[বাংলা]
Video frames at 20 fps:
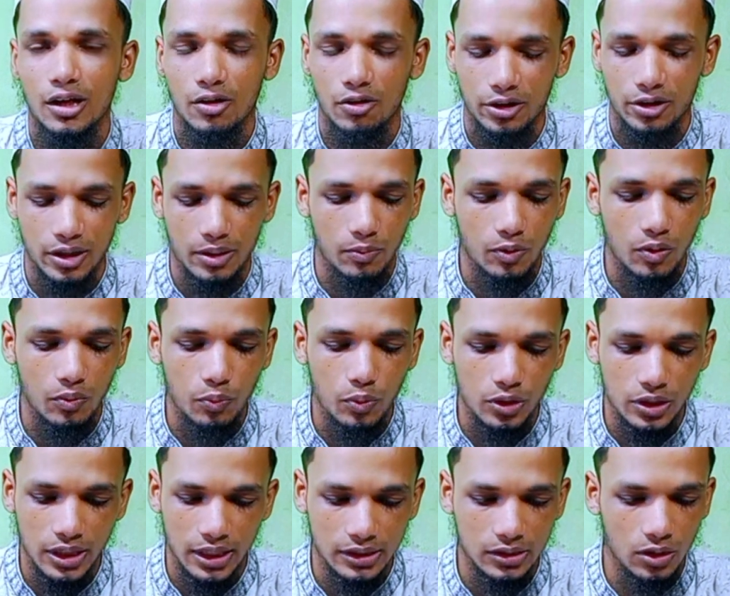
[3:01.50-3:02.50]
ওইটা
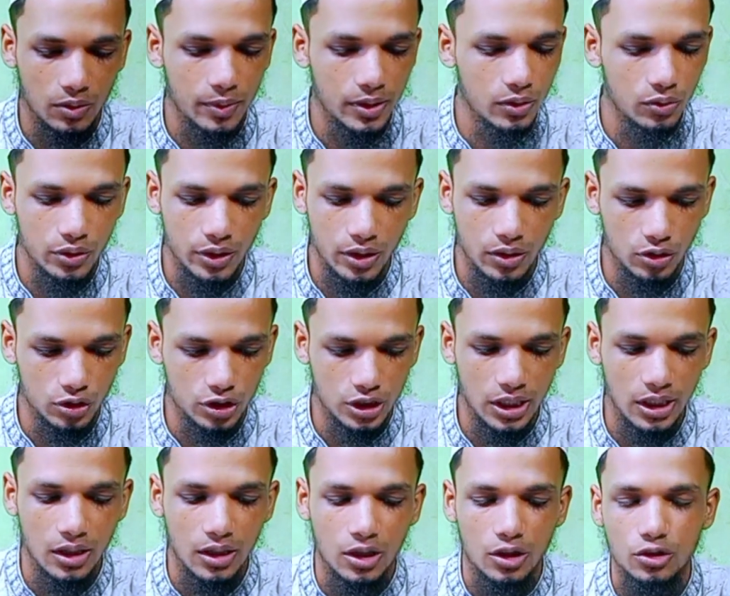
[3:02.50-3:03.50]
পুঁতে রাখতে হবে দুটি
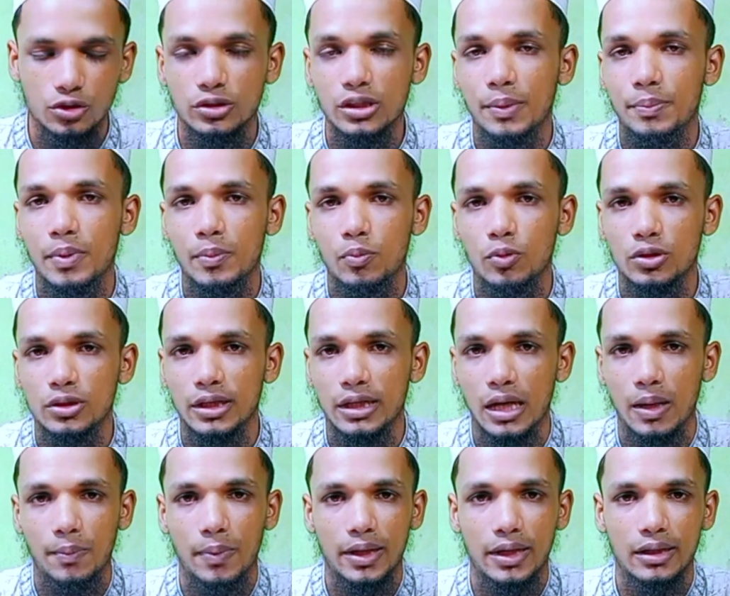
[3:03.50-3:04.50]
নকশা যদি আপনি পুঁততে
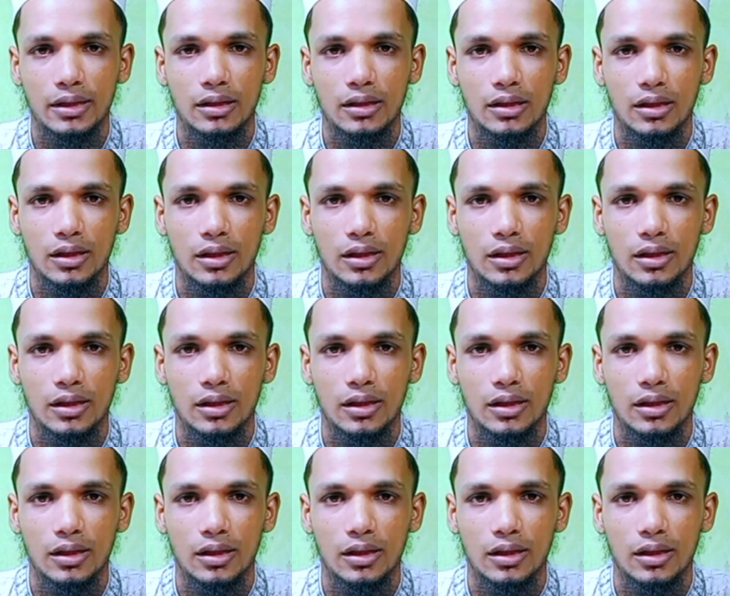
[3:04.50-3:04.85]
না পারেন